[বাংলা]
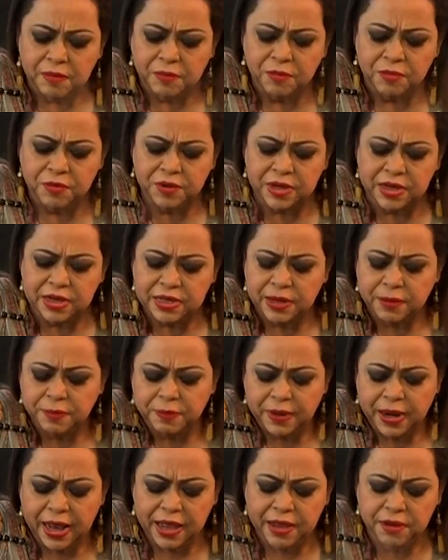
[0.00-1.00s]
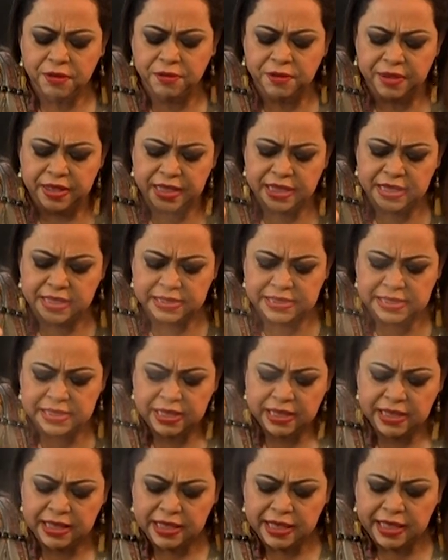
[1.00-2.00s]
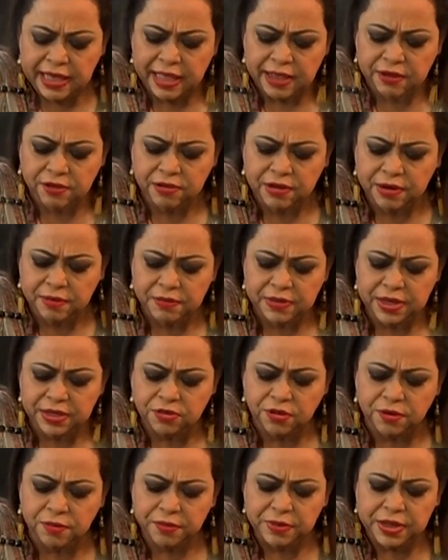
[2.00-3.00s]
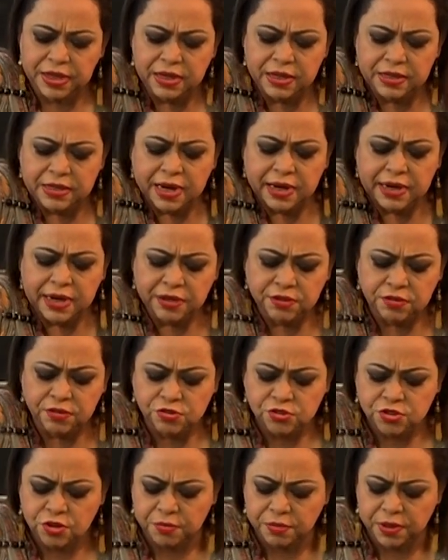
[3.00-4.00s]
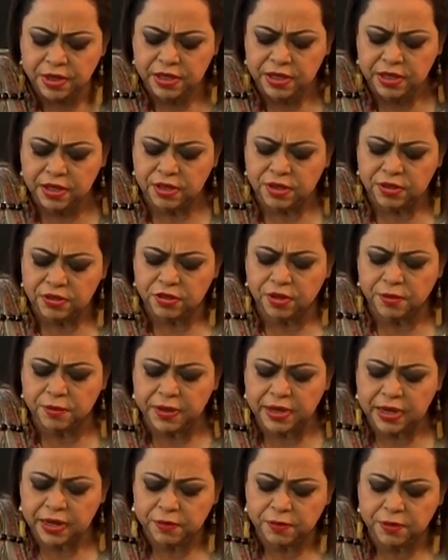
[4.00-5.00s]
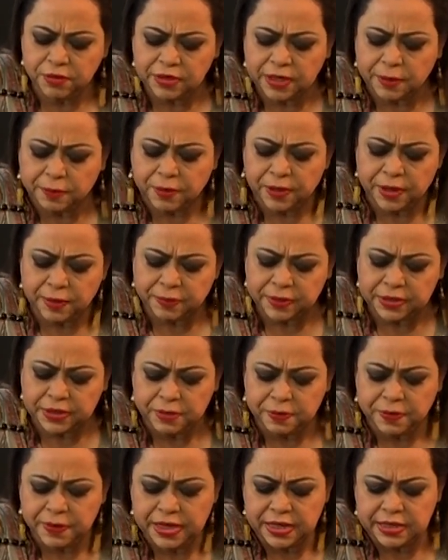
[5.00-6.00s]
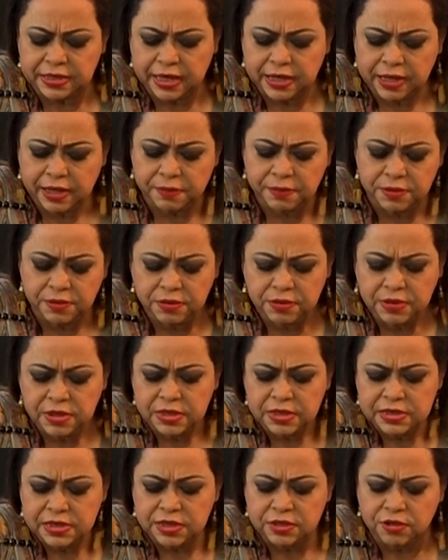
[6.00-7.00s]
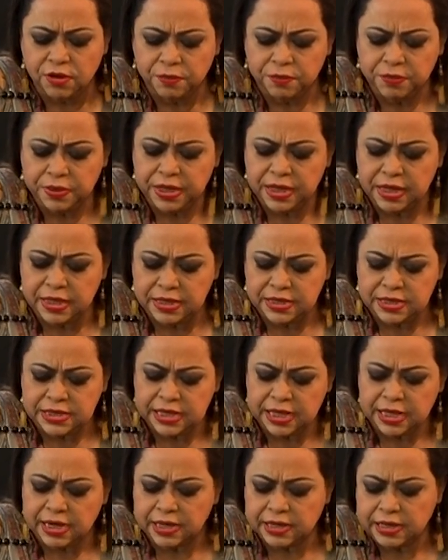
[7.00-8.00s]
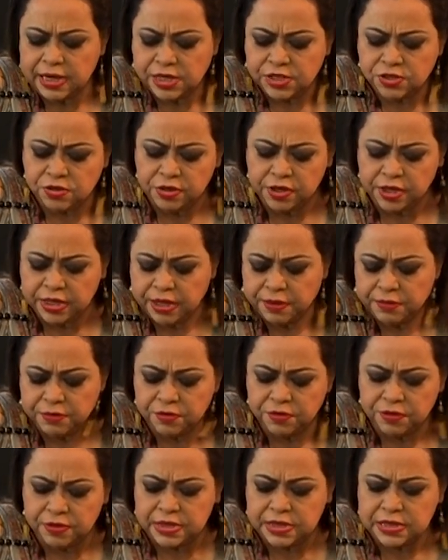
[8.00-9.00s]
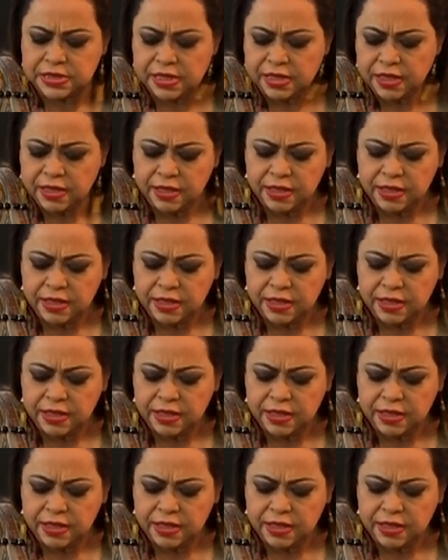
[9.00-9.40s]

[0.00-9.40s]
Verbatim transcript: মুরগিটা প্রায় হয়ে গিয়েছে এখন আমরা এই দম বিরিয়ানিটা আরেকটু সময় দমে রাখবো তারপরে আপনাদের বেড়ে দেখাবো যে দম বিরিয়ানির চেহারাটা আসলেই কেমন হয়েছে